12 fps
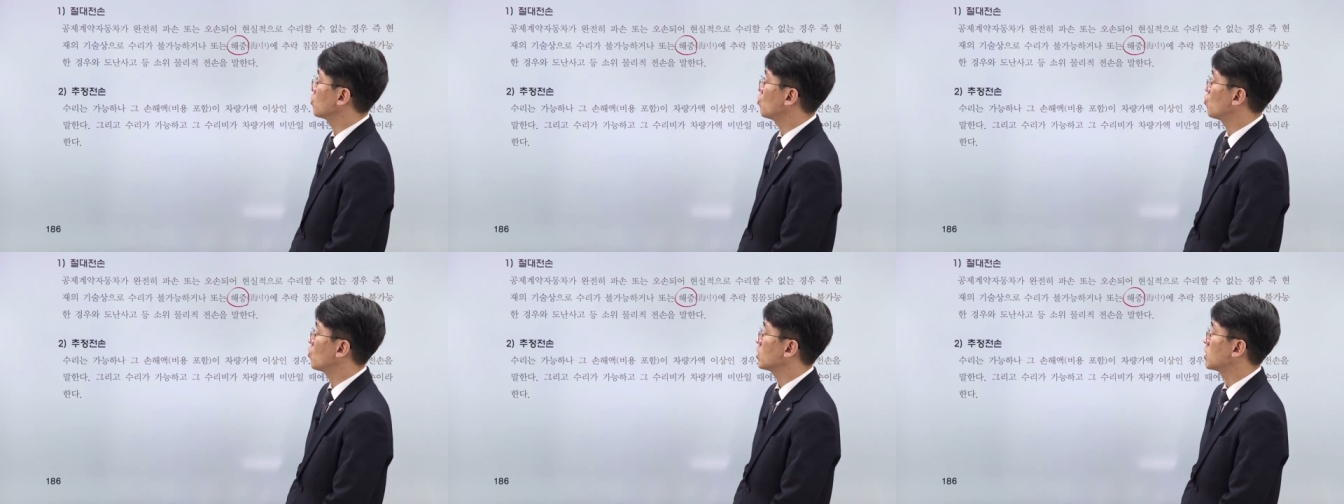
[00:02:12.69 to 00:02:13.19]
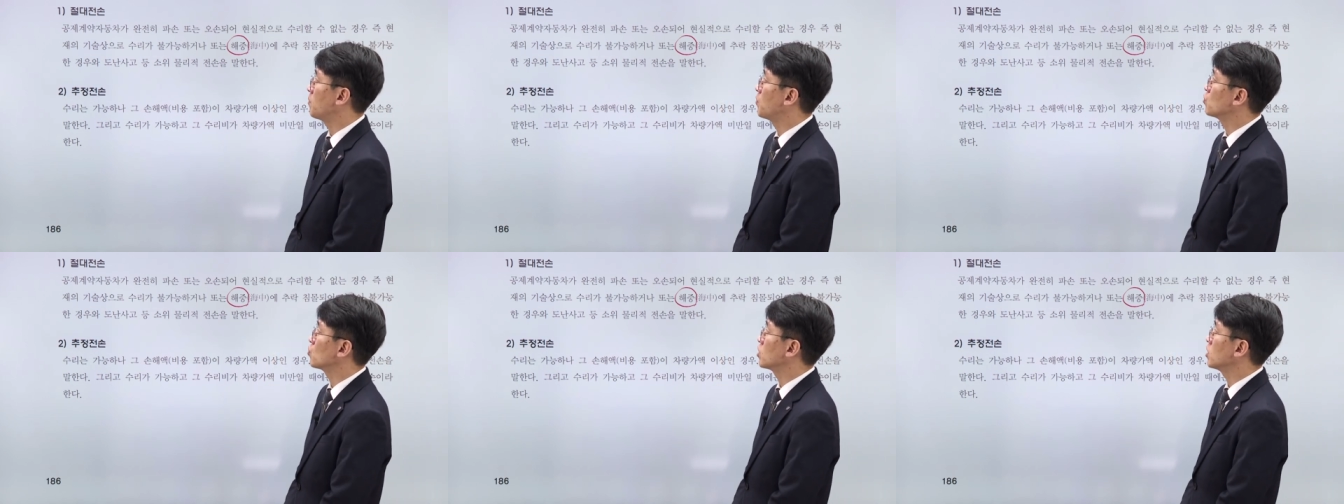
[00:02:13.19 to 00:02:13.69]
경우가
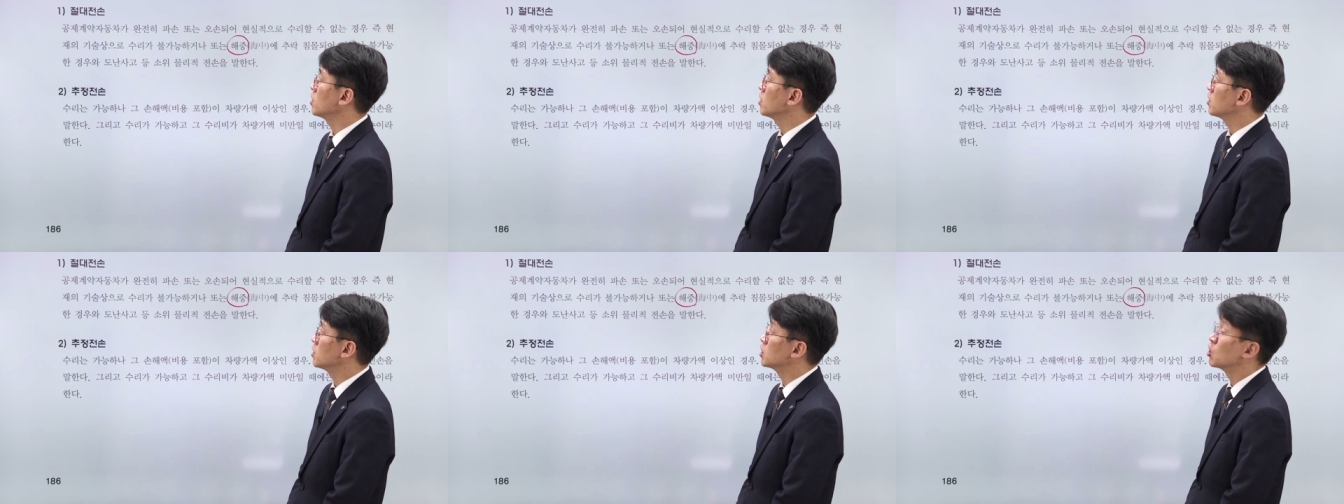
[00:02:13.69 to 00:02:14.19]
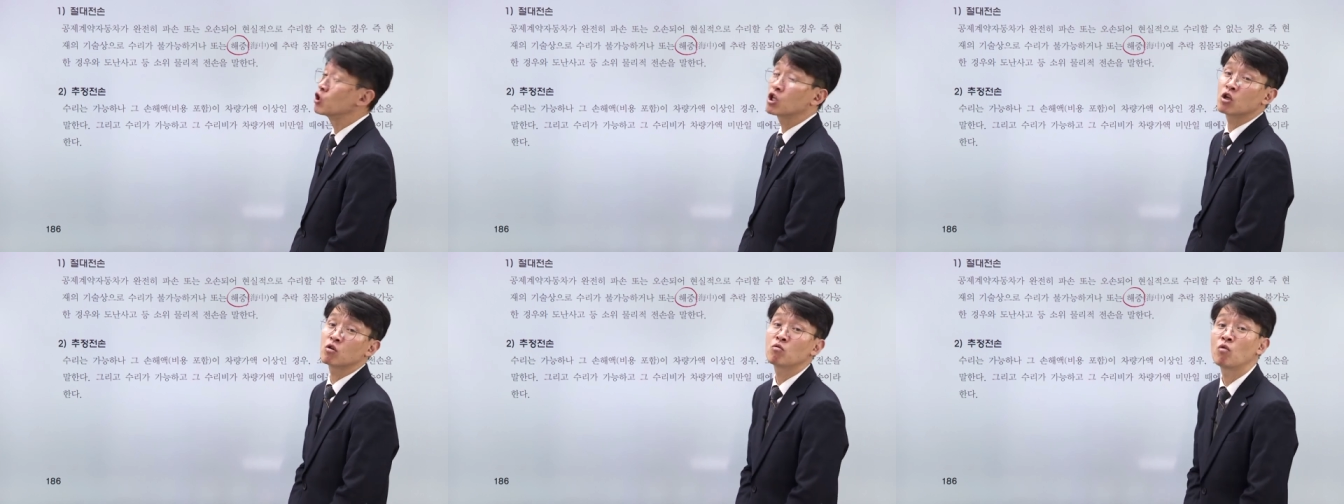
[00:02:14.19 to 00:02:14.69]
대표적인
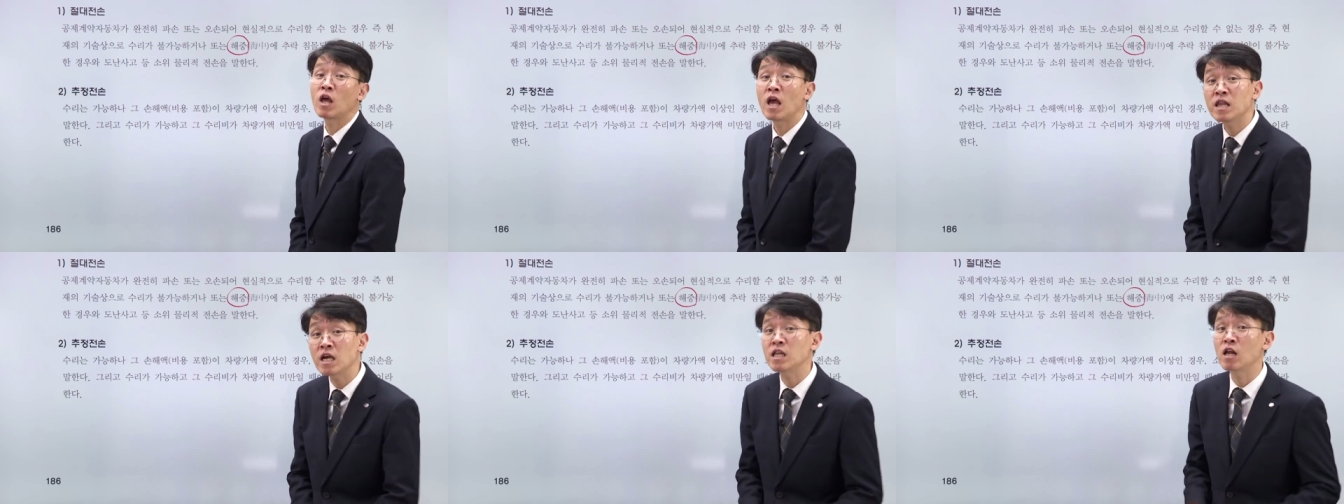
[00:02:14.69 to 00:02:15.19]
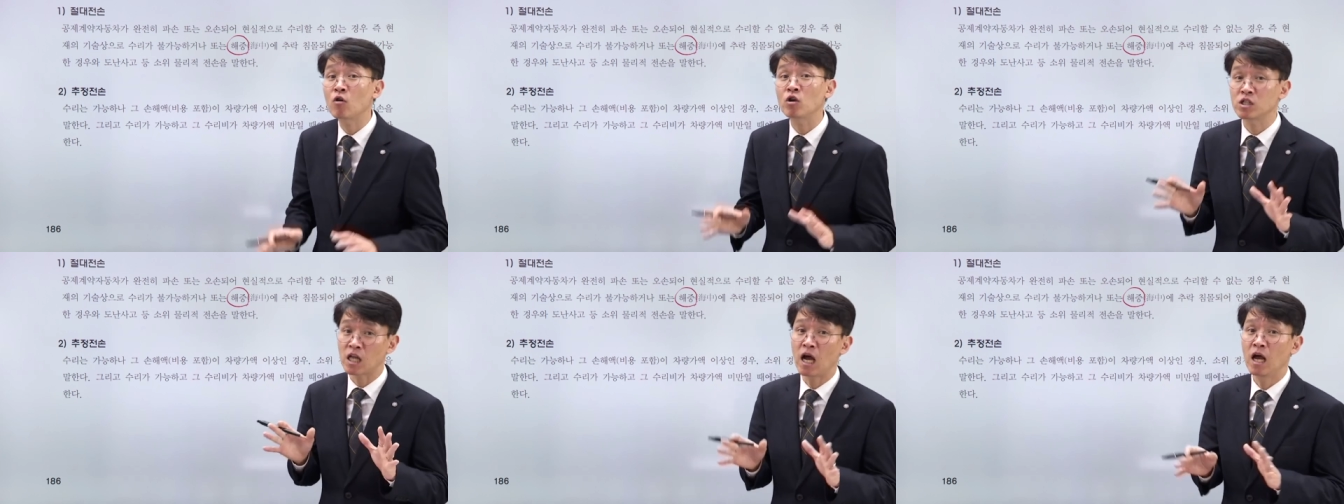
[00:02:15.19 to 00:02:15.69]
절대 전선에 해당이 될
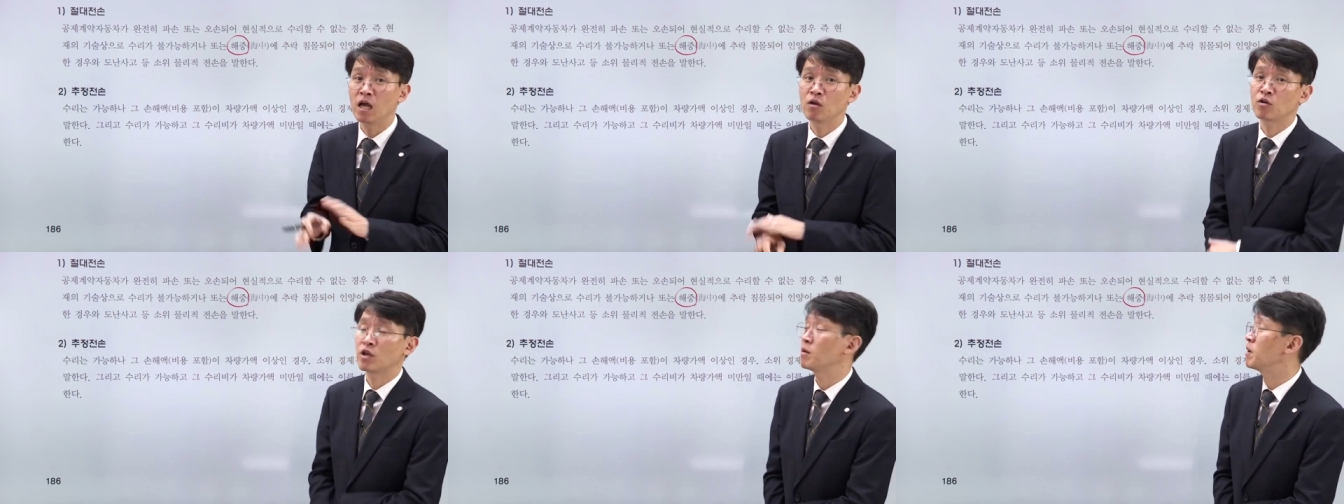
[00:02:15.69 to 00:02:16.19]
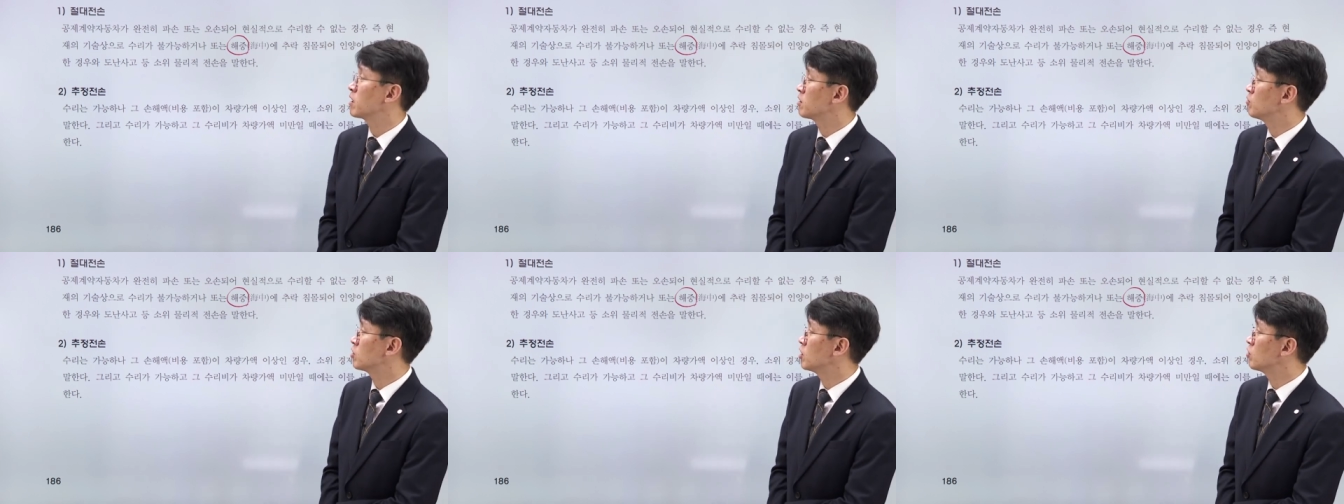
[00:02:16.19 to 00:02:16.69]
것이다. 이렇게
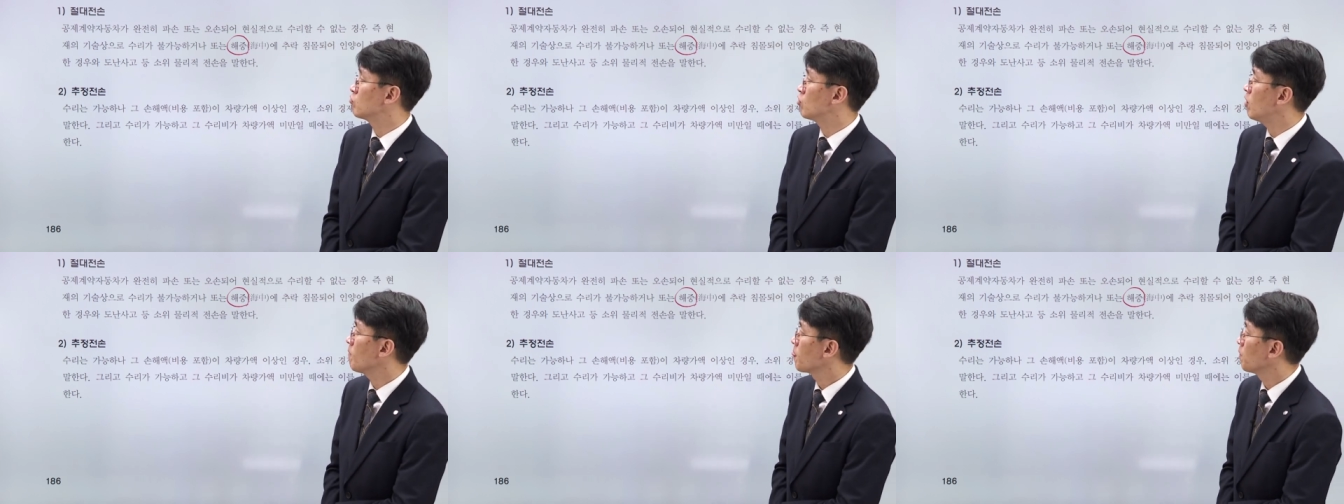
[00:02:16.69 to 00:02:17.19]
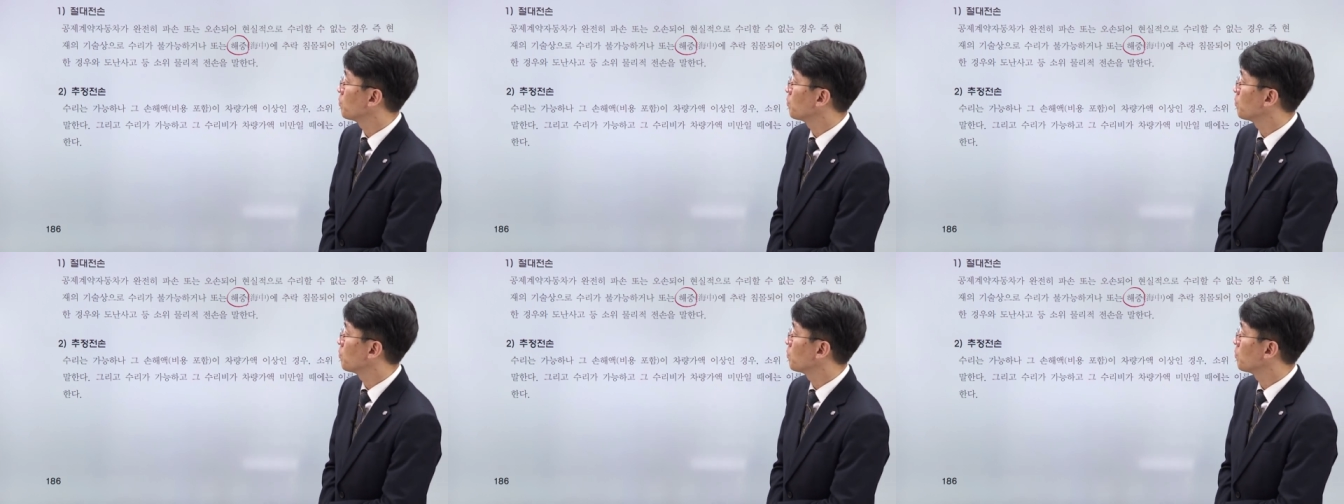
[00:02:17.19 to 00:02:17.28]
말씀을 드리고요.